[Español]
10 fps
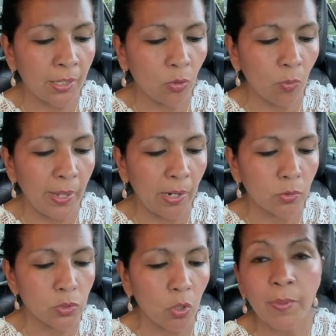a tomar
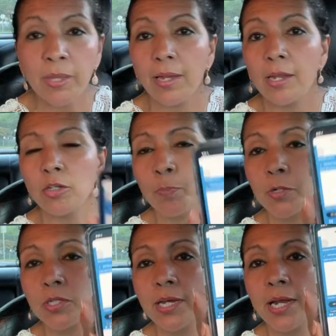los comentarios
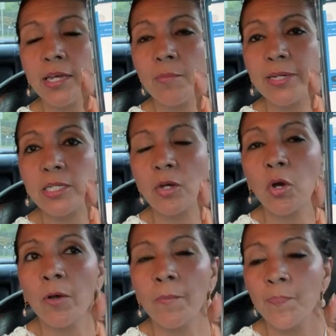por si alguien más
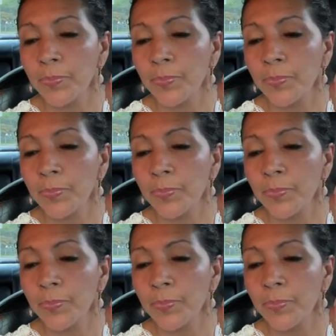dejó.